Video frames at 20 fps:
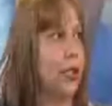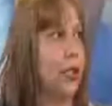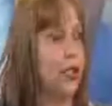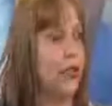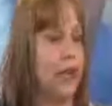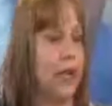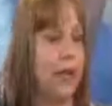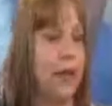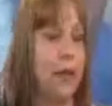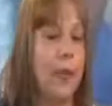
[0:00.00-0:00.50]
de
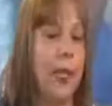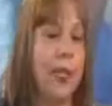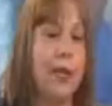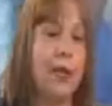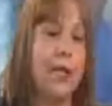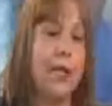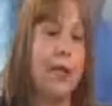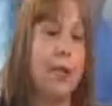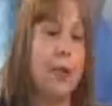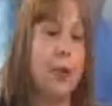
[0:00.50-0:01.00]
café.
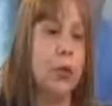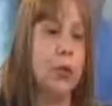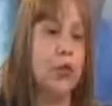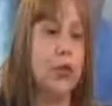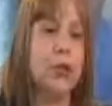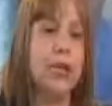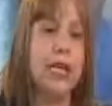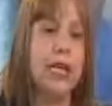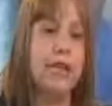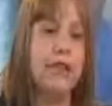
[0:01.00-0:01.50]
El
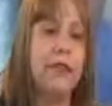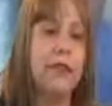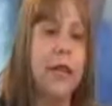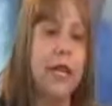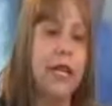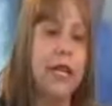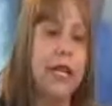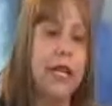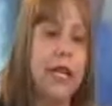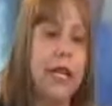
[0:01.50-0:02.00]
productor de
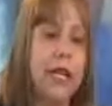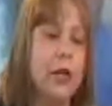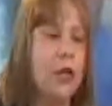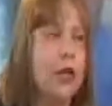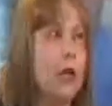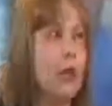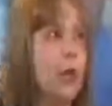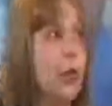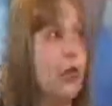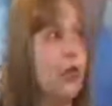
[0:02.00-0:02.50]
café es
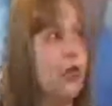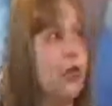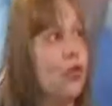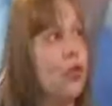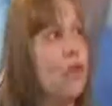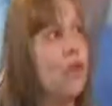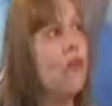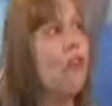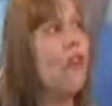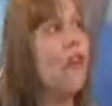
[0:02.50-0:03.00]
una
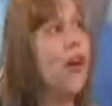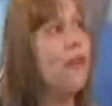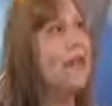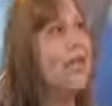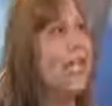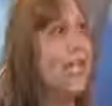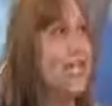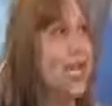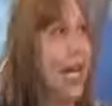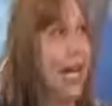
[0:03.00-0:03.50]
producción
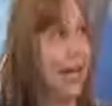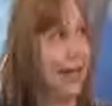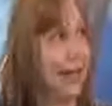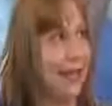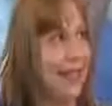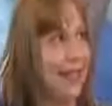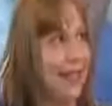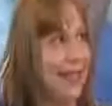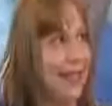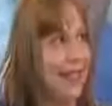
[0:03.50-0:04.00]
familiar,
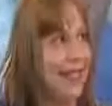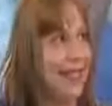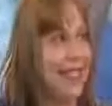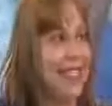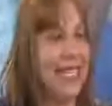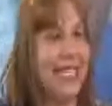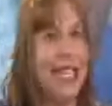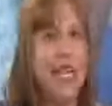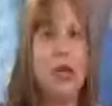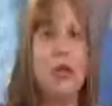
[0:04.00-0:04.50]

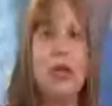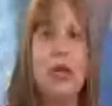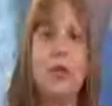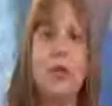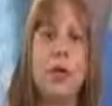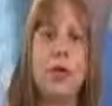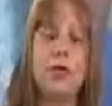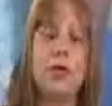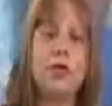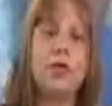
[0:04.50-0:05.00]
es una
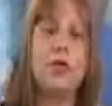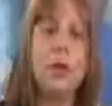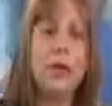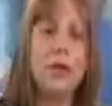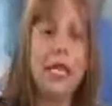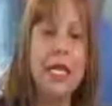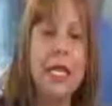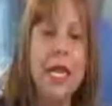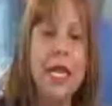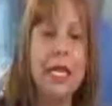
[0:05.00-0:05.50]
producción
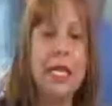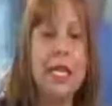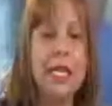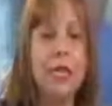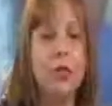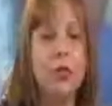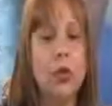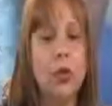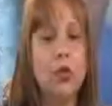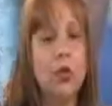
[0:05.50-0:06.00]
familiar
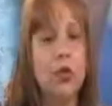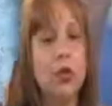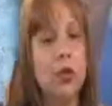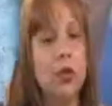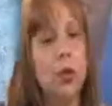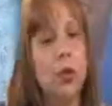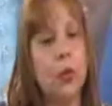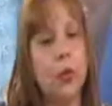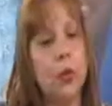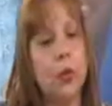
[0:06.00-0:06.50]
y no es un
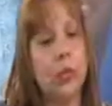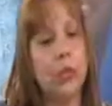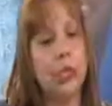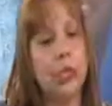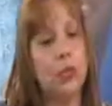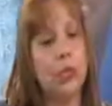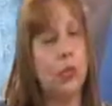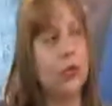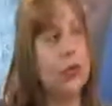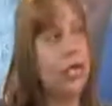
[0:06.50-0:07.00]
rubro
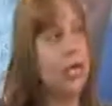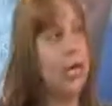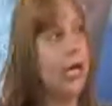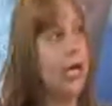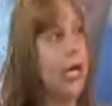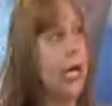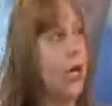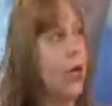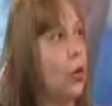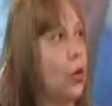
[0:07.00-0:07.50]
que tú
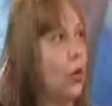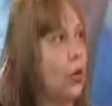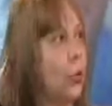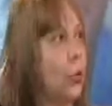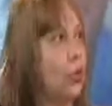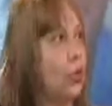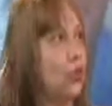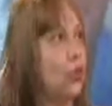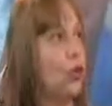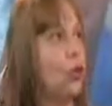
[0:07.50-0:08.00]
tienes a los
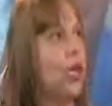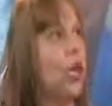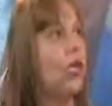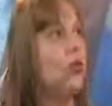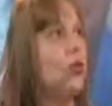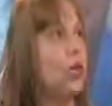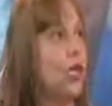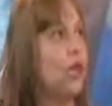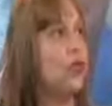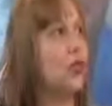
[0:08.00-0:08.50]
productores
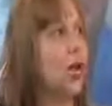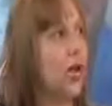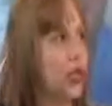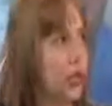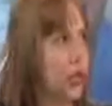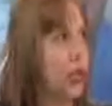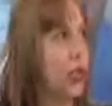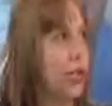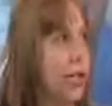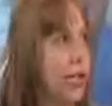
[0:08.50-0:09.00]
en una sola
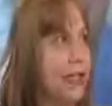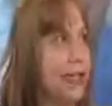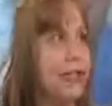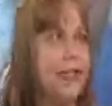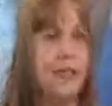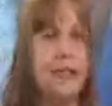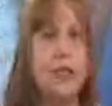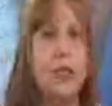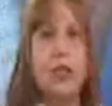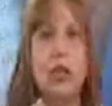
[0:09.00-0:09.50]
zona,
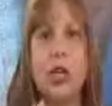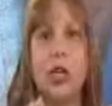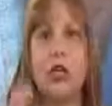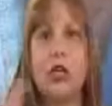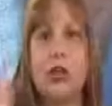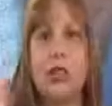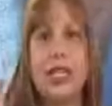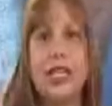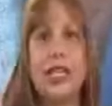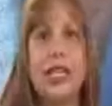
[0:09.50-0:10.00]
sino que
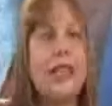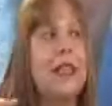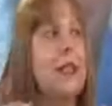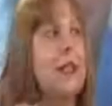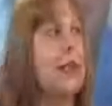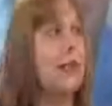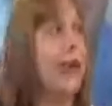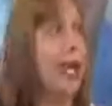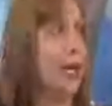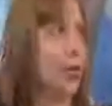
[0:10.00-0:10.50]
los tienes
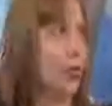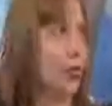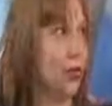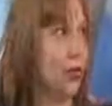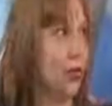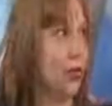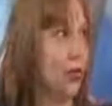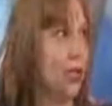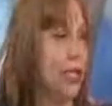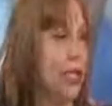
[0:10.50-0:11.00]

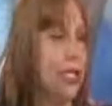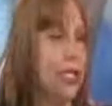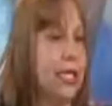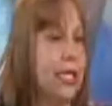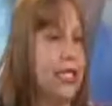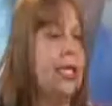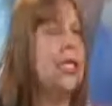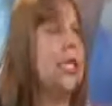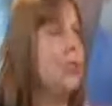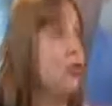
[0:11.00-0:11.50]
dispersos
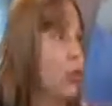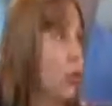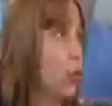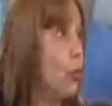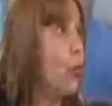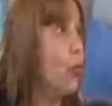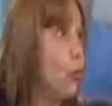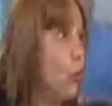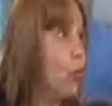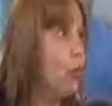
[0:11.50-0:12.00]
y
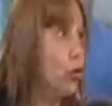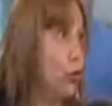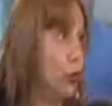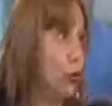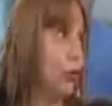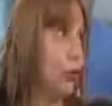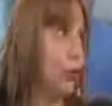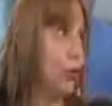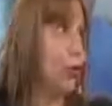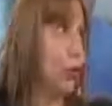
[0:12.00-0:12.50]
son
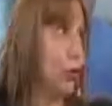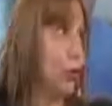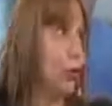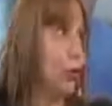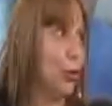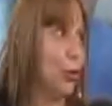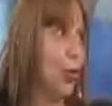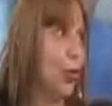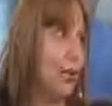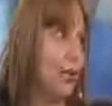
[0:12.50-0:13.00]
muchos los
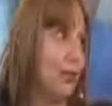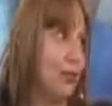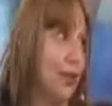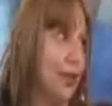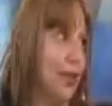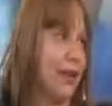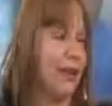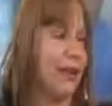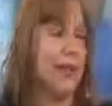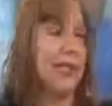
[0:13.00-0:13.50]
productores de
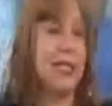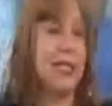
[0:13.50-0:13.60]
café.